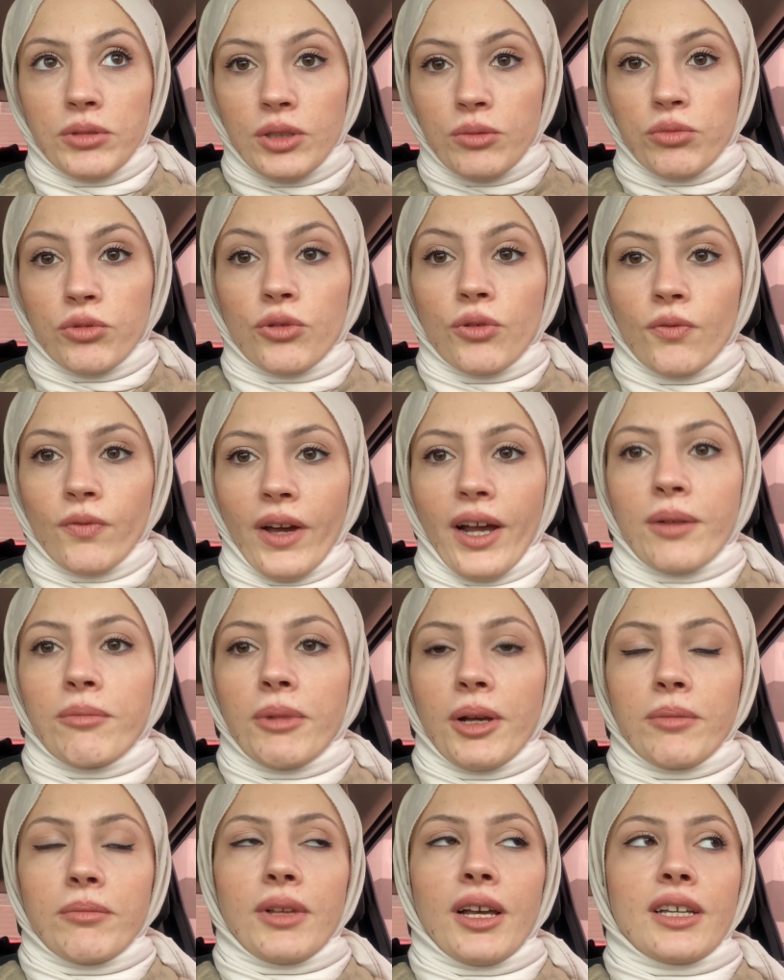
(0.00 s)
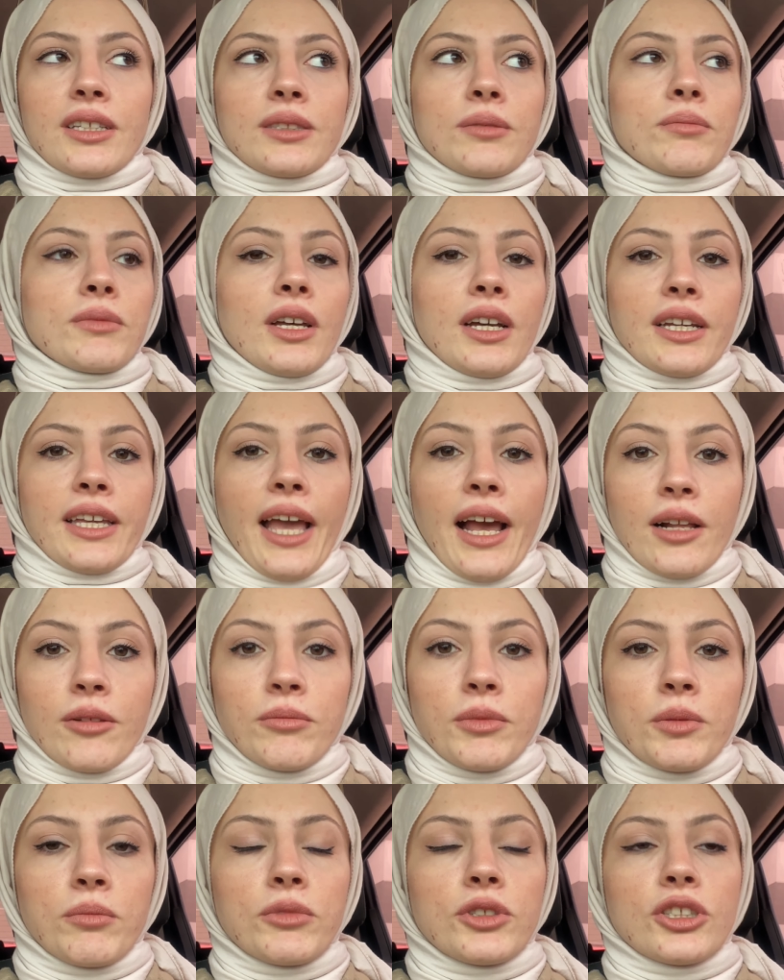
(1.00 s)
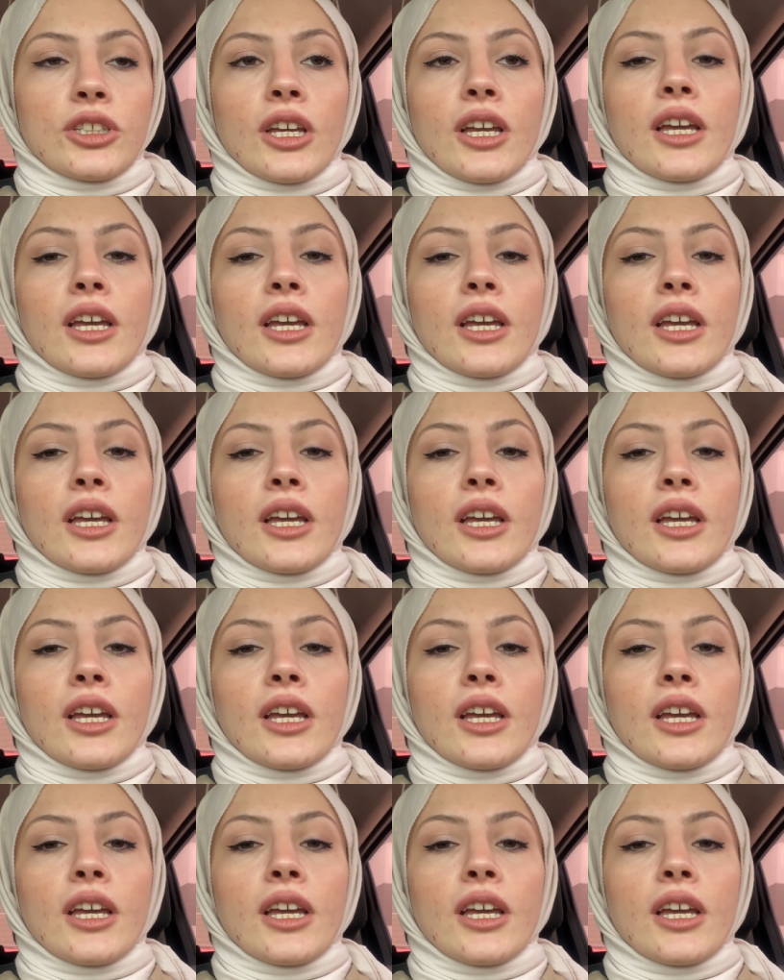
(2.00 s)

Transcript: da bugün vermem lazım daha gelmemiş.